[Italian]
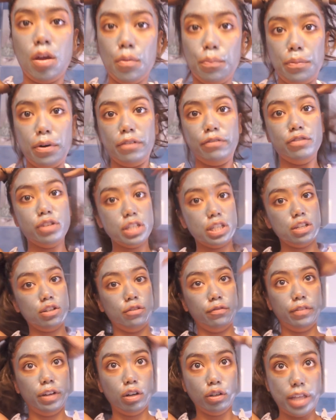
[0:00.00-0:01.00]
Poi forse
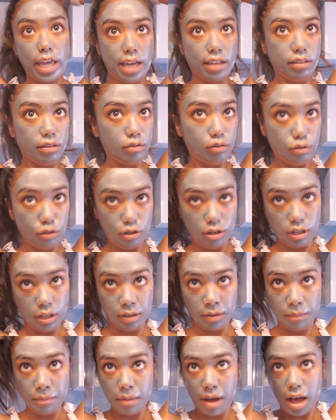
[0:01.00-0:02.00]
non ve l'ho detto,
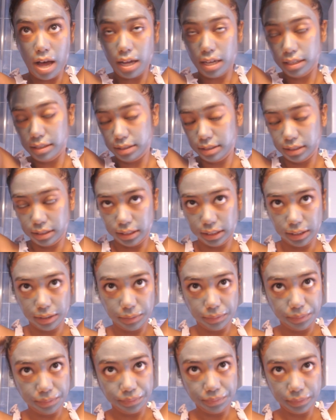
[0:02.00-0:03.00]
ma
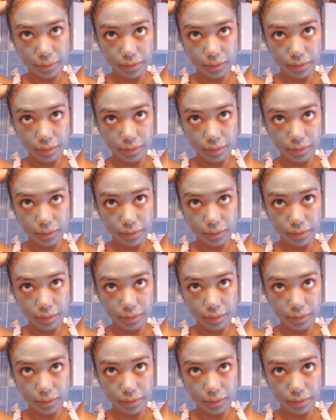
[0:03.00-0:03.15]
ehm,